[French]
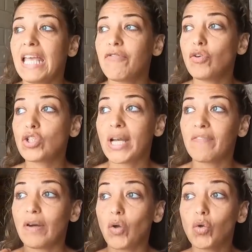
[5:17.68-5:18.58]
Et il faut que
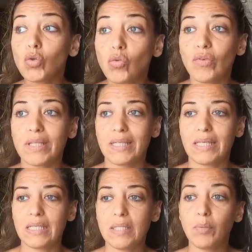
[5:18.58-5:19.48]
j'arrive à retrouver un
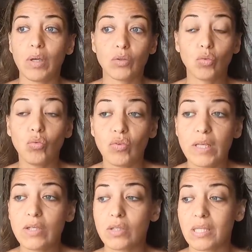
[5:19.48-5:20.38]
équilibre, à
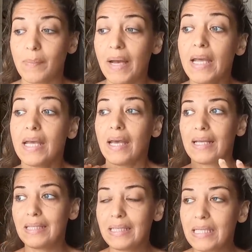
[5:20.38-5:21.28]
trouver, je sais pas,
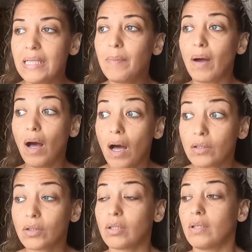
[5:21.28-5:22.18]
un équilibre
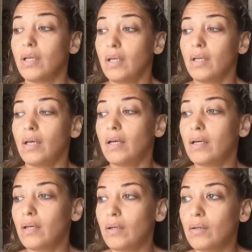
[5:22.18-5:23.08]
entre
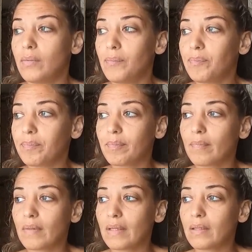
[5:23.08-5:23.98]
euh,
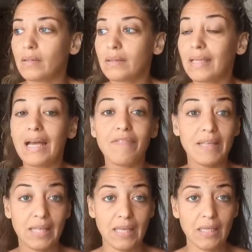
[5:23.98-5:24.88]

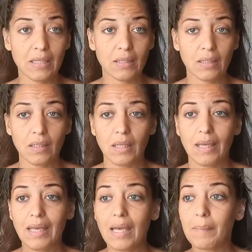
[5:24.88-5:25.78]
travailler
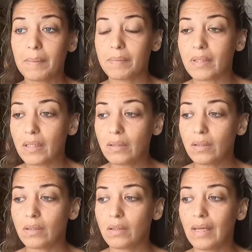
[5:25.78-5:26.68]
et en même temps
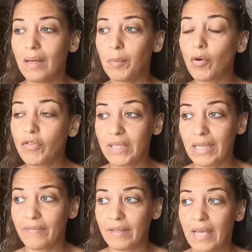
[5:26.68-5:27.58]

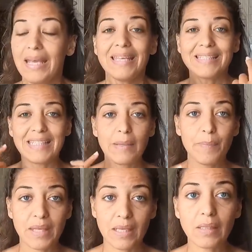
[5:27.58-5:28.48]
profiter de la vie. Ce qui
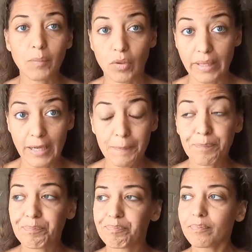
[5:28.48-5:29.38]
est bien dans mon cas,
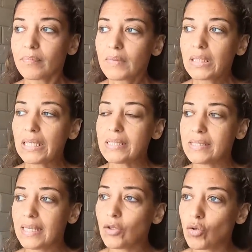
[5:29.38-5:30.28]

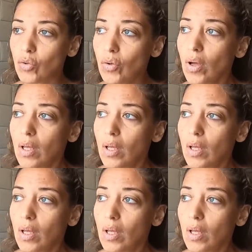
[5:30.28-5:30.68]
c'est que